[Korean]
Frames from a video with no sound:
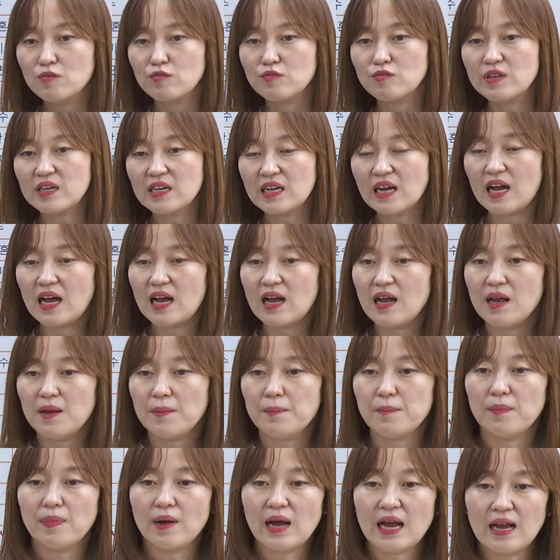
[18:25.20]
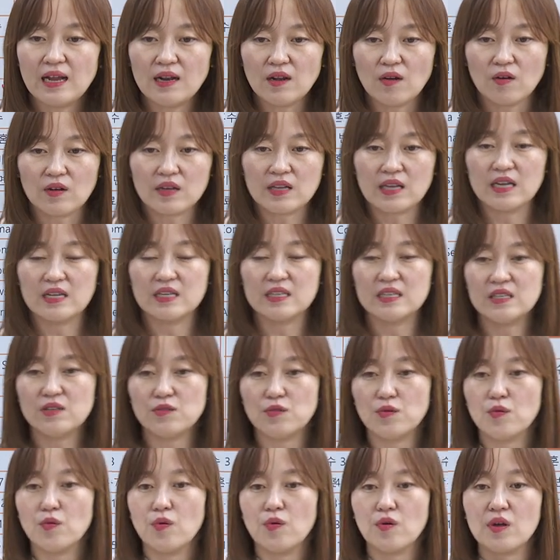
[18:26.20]
우리가 팔, 어깨를
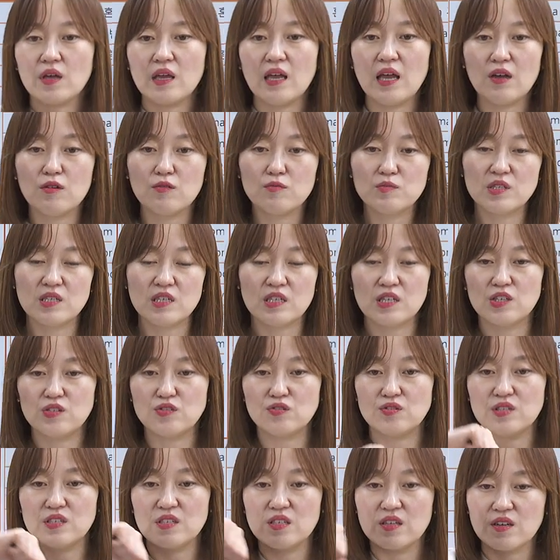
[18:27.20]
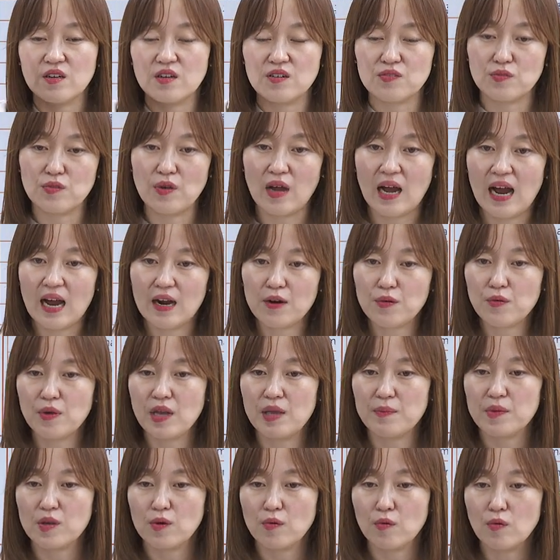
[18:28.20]
이렇게 움직일 수 있는 것도
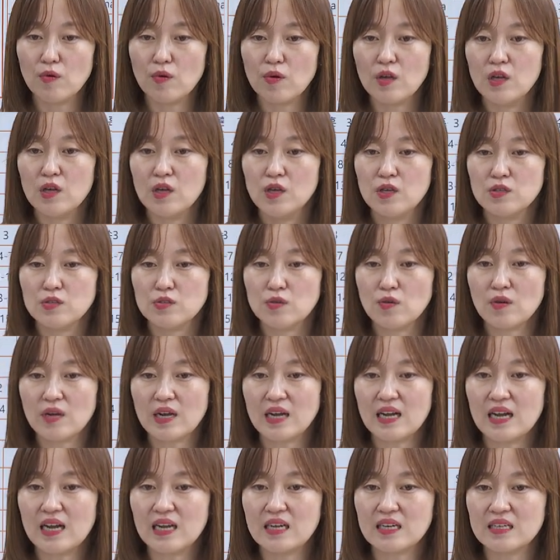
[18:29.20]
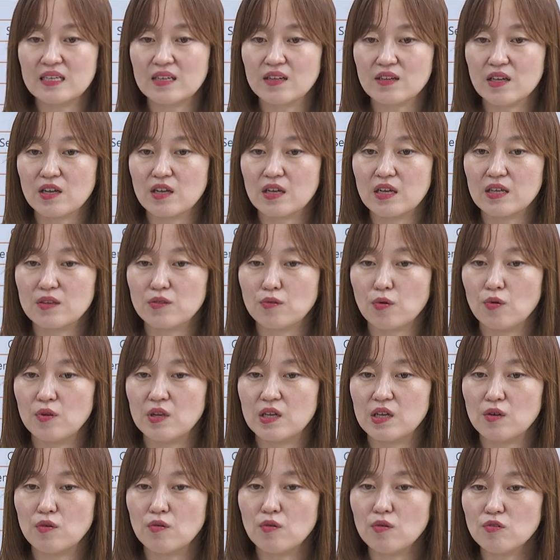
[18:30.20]
ROM이고 손가락을 이렇게
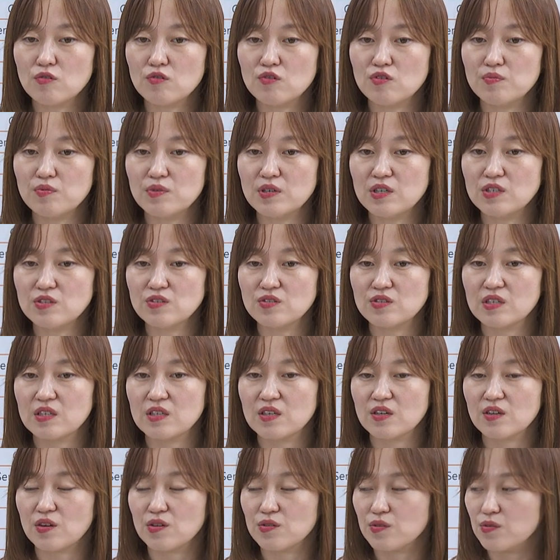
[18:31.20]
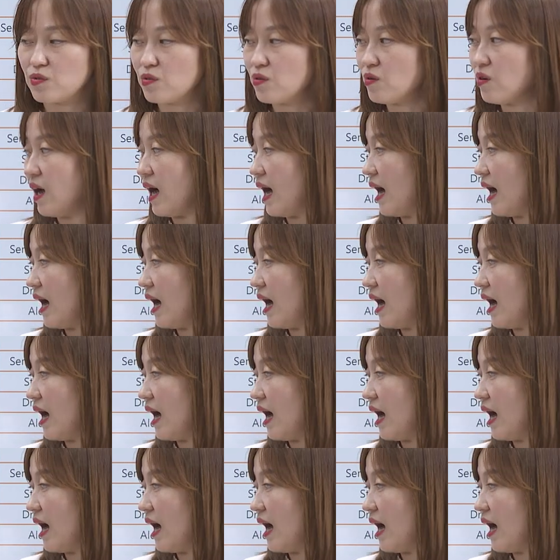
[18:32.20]
돌리고 구부릴 수 있는 것도